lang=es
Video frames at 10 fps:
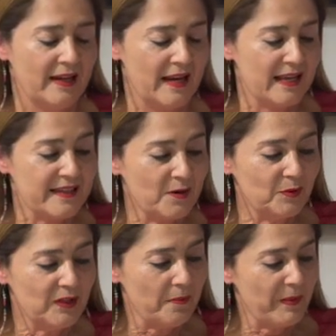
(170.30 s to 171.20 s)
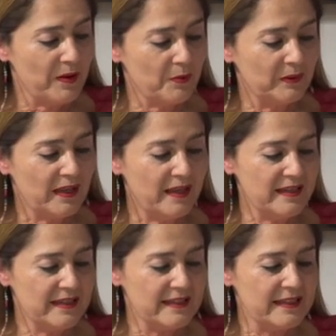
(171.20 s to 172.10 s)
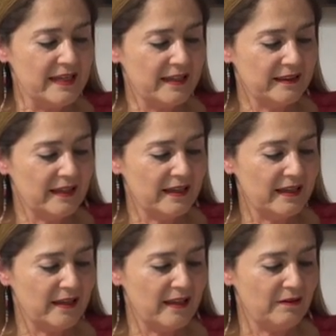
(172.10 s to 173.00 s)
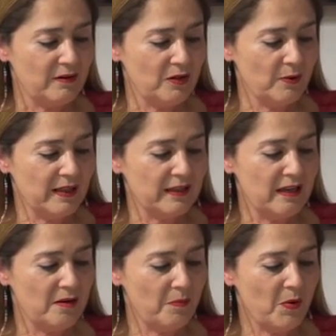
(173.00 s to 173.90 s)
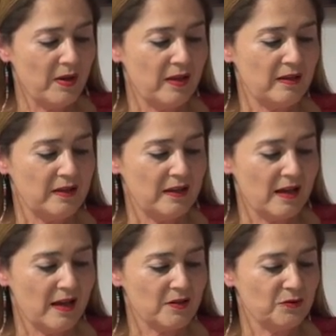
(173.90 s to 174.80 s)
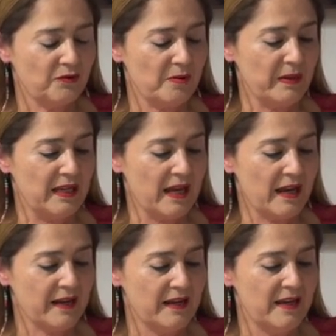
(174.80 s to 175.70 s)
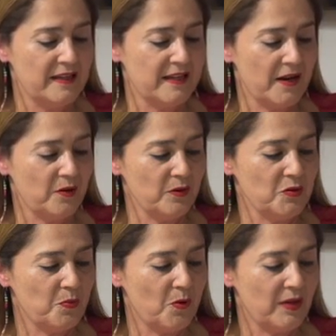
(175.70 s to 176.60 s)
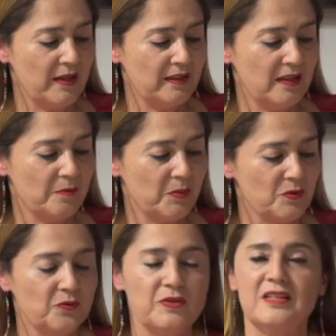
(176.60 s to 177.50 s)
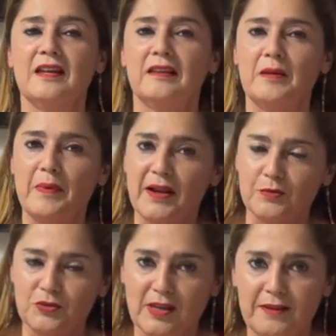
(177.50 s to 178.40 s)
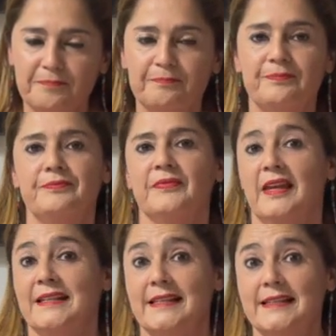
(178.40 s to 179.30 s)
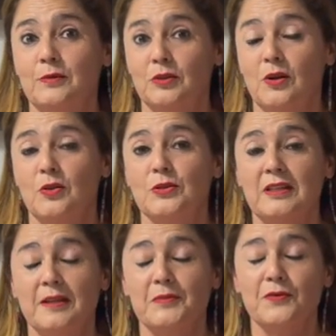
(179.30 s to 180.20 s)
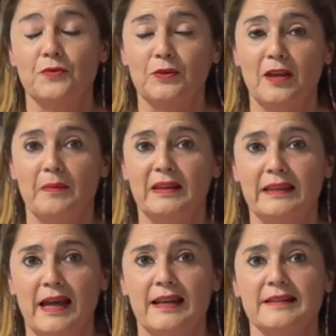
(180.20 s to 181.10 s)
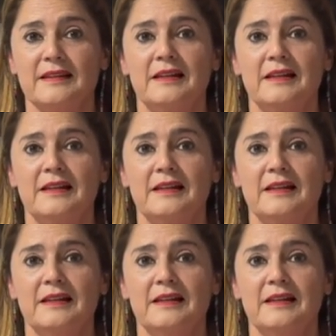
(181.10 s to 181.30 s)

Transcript: La segunda pregunta dice, ¿siente que debido al tiempo que dedica a su familiar ya no dispone de tiempo suficiente para usted? Este es otro de los ítems fundamentales